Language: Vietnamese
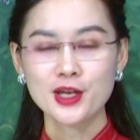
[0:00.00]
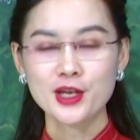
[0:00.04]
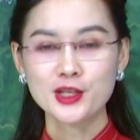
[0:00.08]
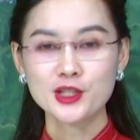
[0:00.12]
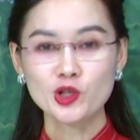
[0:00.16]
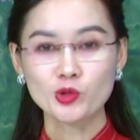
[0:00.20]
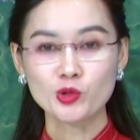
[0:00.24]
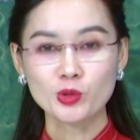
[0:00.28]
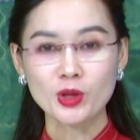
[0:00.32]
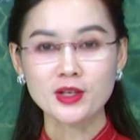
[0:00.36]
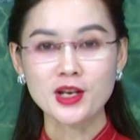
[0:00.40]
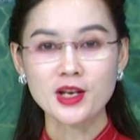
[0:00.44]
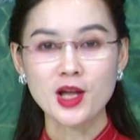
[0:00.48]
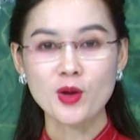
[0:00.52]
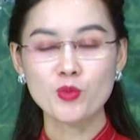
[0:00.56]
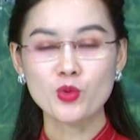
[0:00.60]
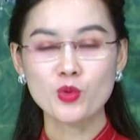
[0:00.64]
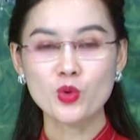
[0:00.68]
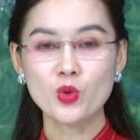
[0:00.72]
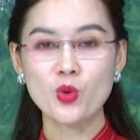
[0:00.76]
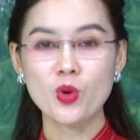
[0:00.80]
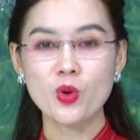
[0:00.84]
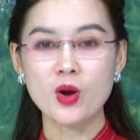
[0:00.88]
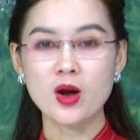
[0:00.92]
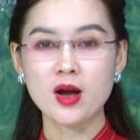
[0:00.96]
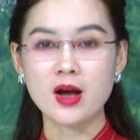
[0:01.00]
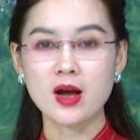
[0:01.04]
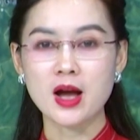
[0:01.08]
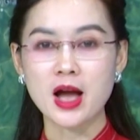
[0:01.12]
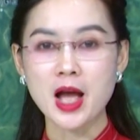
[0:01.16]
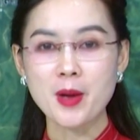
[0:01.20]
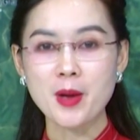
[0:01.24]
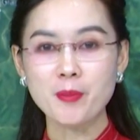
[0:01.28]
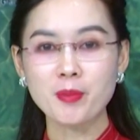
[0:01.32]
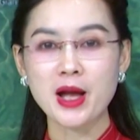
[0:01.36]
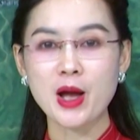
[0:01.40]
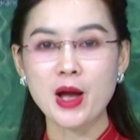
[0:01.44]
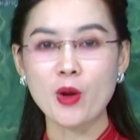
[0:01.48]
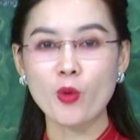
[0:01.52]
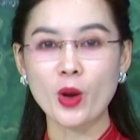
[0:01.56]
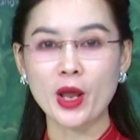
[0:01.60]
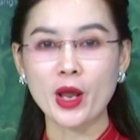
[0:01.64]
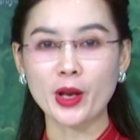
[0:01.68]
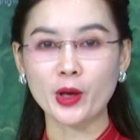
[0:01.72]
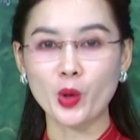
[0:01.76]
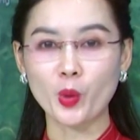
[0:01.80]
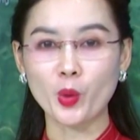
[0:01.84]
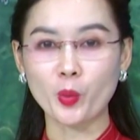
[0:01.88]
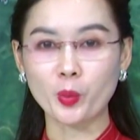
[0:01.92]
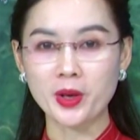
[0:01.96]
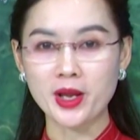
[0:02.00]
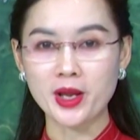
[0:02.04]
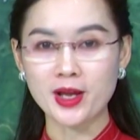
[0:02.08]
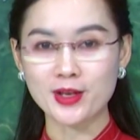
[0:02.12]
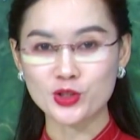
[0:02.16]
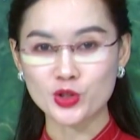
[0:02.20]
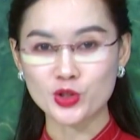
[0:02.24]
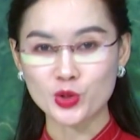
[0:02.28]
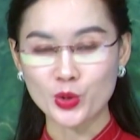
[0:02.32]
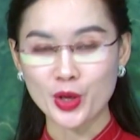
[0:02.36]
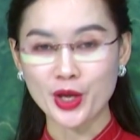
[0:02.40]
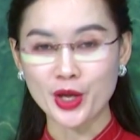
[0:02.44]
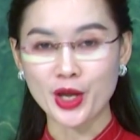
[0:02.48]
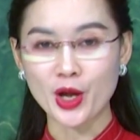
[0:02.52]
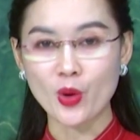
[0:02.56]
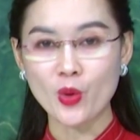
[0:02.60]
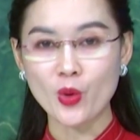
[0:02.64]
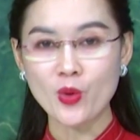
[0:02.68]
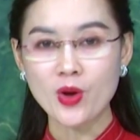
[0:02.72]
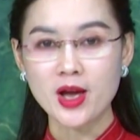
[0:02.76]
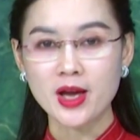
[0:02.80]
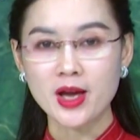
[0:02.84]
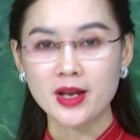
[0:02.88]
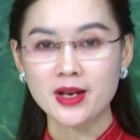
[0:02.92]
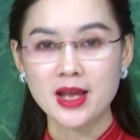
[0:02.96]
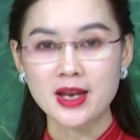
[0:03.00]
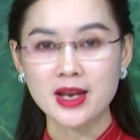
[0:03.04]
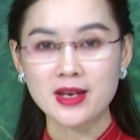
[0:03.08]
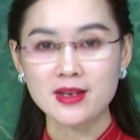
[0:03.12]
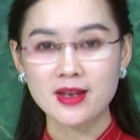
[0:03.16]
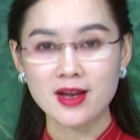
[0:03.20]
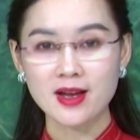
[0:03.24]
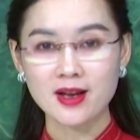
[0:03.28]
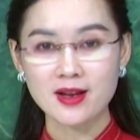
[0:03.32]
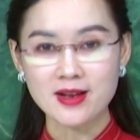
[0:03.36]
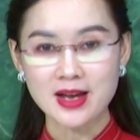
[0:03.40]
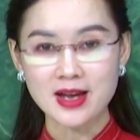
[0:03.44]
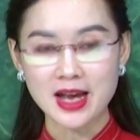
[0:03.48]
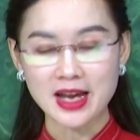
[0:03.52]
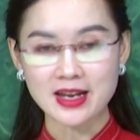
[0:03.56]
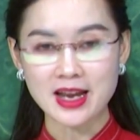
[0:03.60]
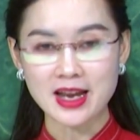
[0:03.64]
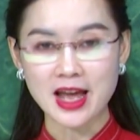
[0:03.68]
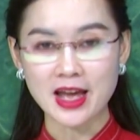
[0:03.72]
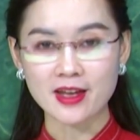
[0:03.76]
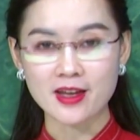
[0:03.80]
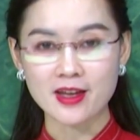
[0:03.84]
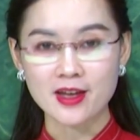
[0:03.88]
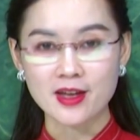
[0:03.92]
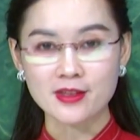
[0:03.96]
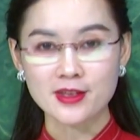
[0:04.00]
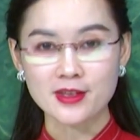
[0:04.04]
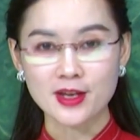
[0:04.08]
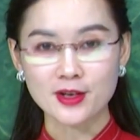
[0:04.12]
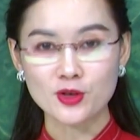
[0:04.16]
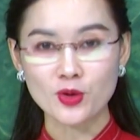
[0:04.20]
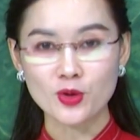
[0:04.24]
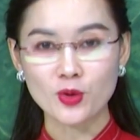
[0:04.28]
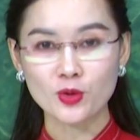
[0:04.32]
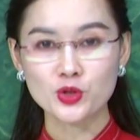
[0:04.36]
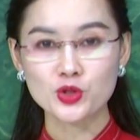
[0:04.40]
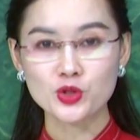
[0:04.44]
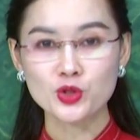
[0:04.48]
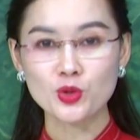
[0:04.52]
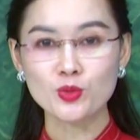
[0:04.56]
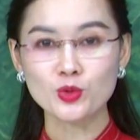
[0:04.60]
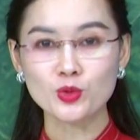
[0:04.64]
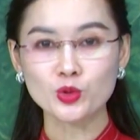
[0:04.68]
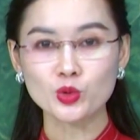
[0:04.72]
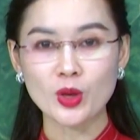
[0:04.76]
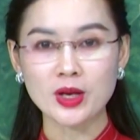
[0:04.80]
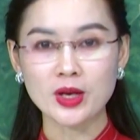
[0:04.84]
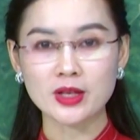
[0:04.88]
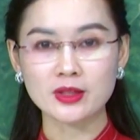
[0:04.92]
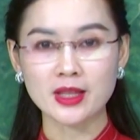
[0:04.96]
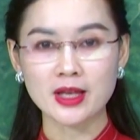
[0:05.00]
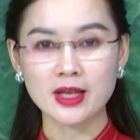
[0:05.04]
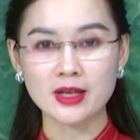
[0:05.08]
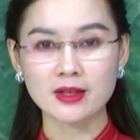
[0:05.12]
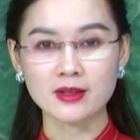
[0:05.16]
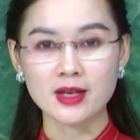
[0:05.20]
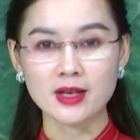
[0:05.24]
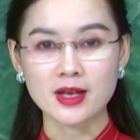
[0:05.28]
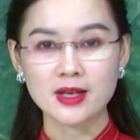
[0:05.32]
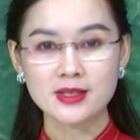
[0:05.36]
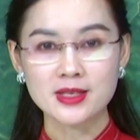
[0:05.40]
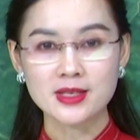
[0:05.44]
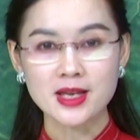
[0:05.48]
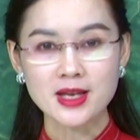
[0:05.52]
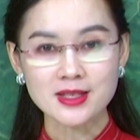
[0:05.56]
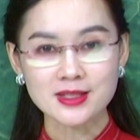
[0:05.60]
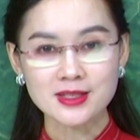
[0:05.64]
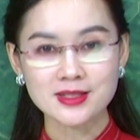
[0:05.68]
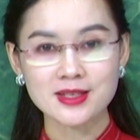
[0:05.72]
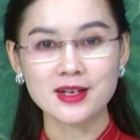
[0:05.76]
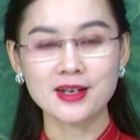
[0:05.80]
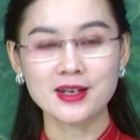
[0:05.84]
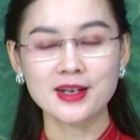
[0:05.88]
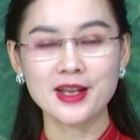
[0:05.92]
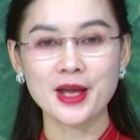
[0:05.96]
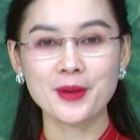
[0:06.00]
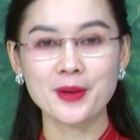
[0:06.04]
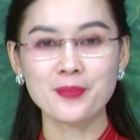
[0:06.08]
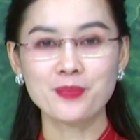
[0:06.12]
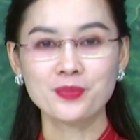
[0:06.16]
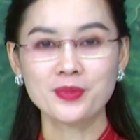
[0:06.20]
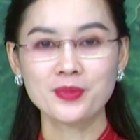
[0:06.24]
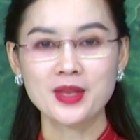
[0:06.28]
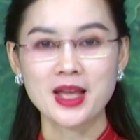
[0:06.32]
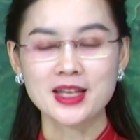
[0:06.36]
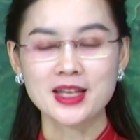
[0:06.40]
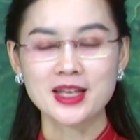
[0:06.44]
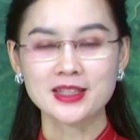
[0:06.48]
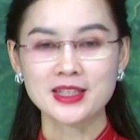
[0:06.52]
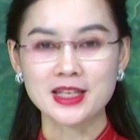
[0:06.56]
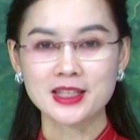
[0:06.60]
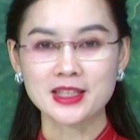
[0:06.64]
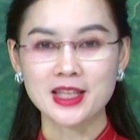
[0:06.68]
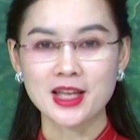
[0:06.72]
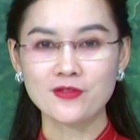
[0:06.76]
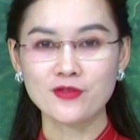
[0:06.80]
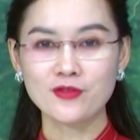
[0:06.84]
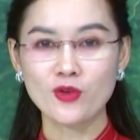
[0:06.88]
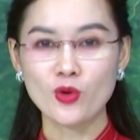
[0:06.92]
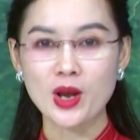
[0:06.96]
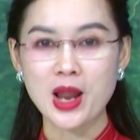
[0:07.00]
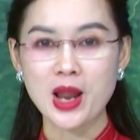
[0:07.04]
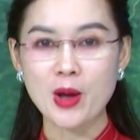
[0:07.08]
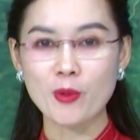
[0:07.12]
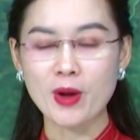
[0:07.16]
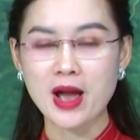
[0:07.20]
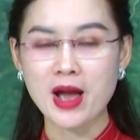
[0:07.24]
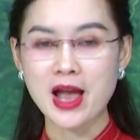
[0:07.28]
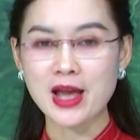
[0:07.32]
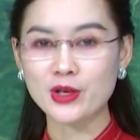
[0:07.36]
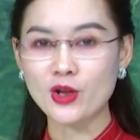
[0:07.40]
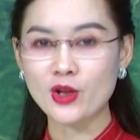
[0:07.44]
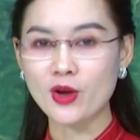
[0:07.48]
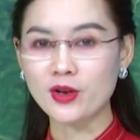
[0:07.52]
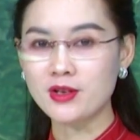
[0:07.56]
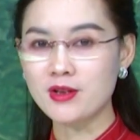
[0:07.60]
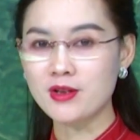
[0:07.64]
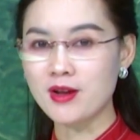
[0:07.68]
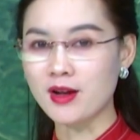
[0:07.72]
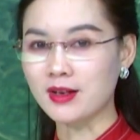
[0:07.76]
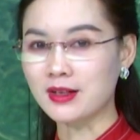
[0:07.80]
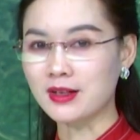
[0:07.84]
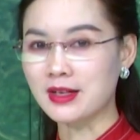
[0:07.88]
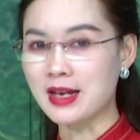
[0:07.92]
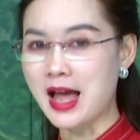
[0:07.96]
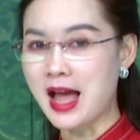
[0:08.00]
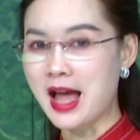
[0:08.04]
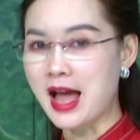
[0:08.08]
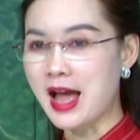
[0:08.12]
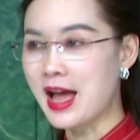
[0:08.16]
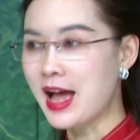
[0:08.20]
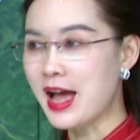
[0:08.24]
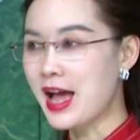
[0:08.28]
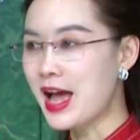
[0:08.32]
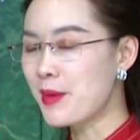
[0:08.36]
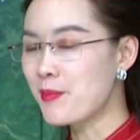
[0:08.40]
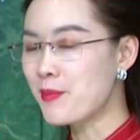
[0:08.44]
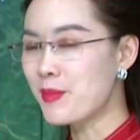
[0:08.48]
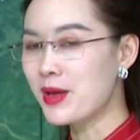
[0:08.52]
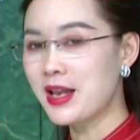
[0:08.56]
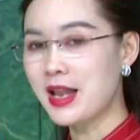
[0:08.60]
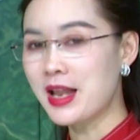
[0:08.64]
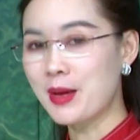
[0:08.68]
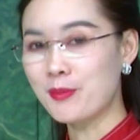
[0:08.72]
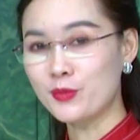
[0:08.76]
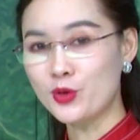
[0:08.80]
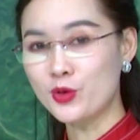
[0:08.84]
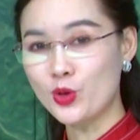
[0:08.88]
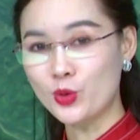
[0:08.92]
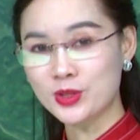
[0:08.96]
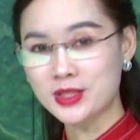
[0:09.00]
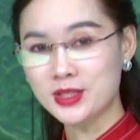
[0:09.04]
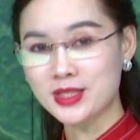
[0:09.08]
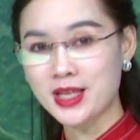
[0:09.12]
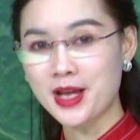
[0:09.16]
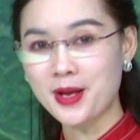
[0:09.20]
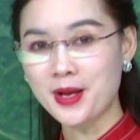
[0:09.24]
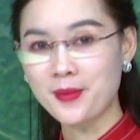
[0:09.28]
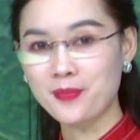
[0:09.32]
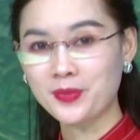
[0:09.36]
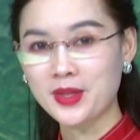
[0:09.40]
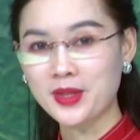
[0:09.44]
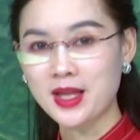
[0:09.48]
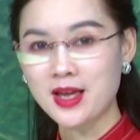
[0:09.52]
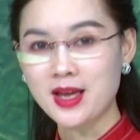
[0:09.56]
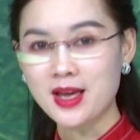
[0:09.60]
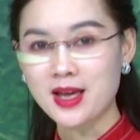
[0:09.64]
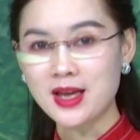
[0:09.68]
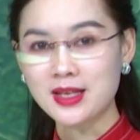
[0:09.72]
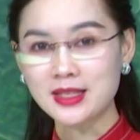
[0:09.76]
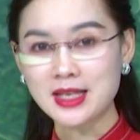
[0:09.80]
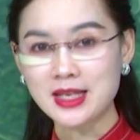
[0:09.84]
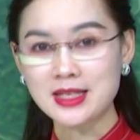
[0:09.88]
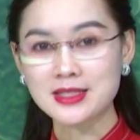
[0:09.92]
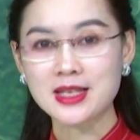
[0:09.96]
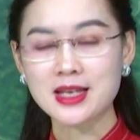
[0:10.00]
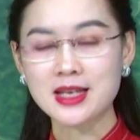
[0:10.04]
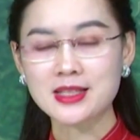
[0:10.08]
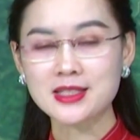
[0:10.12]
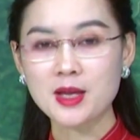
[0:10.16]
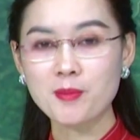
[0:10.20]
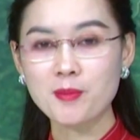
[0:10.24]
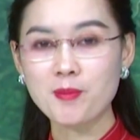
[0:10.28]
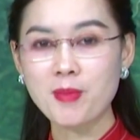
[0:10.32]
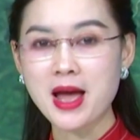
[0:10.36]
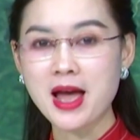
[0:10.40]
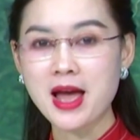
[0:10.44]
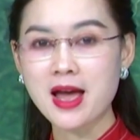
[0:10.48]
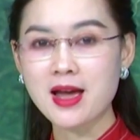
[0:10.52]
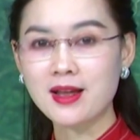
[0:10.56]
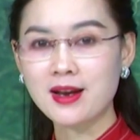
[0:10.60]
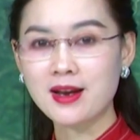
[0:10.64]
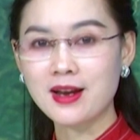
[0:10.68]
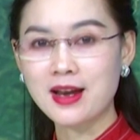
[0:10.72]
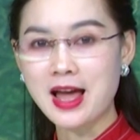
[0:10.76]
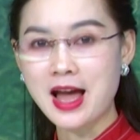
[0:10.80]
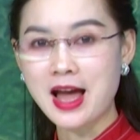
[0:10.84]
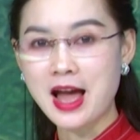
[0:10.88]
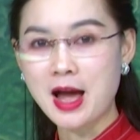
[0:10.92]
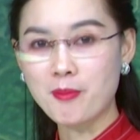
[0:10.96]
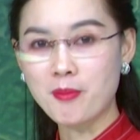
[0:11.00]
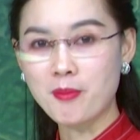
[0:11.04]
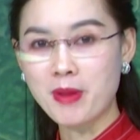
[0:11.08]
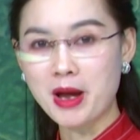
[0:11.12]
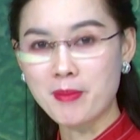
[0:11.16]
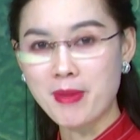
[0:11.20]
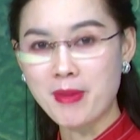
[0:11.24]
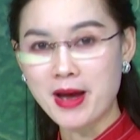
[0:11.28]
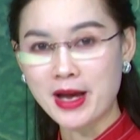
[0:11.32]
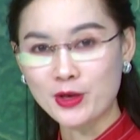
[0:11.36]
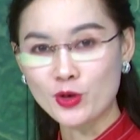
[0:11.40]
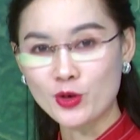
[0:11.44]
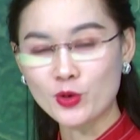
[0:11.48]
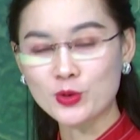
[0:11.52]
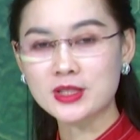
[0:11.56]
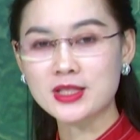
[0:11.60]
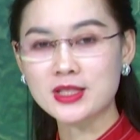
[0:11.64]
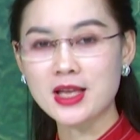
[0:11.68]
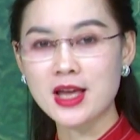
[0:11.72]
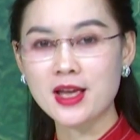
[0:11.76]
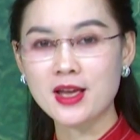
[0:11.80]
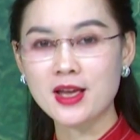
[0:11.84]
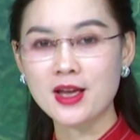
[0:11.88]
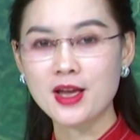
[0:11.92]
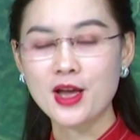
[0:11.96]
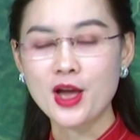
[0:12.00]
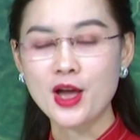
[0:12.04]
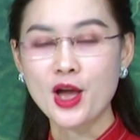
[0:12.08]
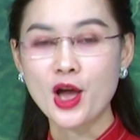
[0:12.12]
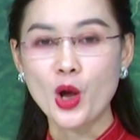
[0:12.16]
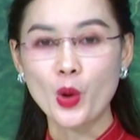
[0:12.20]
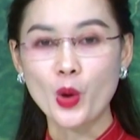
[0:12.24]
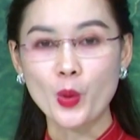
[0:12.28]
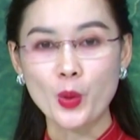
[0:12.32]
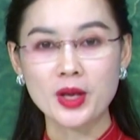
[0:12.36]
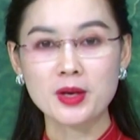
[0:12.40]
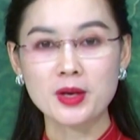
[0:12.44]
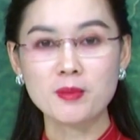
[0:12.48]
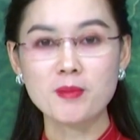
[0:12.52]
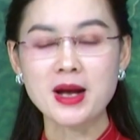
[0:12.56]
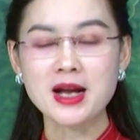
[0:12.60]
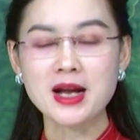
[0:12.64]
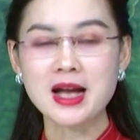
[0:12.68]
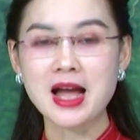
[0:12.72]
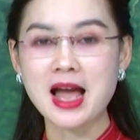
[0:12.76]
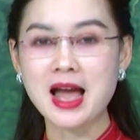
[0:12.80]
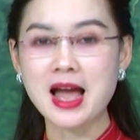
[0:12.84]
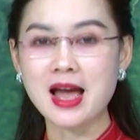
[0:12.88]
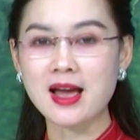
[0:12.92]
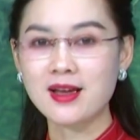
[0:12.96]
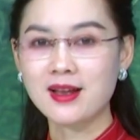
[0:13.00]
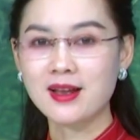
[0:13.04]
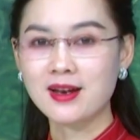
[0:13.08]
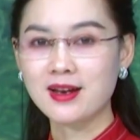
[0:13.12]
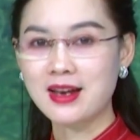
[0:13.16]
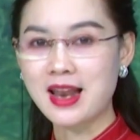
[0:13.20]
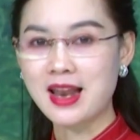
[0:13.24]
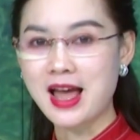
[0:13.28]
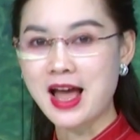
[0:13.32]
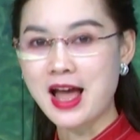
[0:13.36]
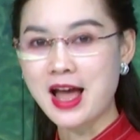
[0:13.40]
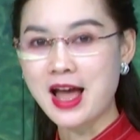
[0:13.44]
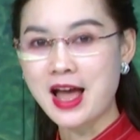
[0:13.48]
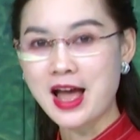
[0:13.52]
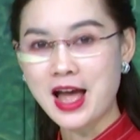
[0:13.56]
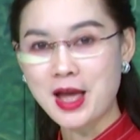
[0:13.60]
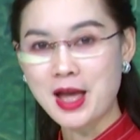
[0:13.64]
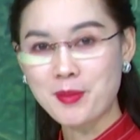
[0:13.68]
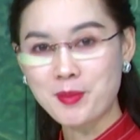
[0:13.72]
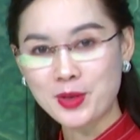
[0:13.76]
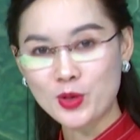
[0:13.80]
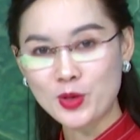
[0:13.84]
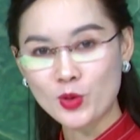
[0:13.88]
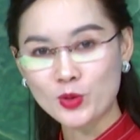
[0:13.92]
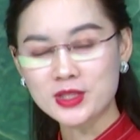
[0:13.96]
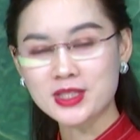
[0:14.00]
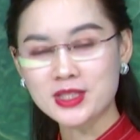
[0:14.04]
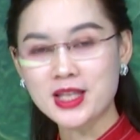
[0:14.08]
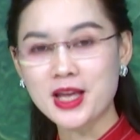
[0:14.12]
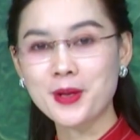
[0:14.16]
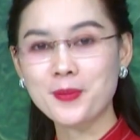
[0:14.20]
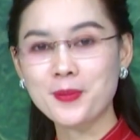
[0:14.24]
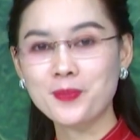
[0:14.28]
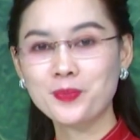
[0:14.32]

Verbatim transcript: Chịu tác động của áp cao lạnh lục địa suy yếu nên những ngày này nhiệt độ chung toàn tỉnh nhích dần lên. Tại thành phố Lào Cai đo được là 25 độ C, thị xã Sapa là 17 độ C, huyện Bắc Hà là 20 độ C.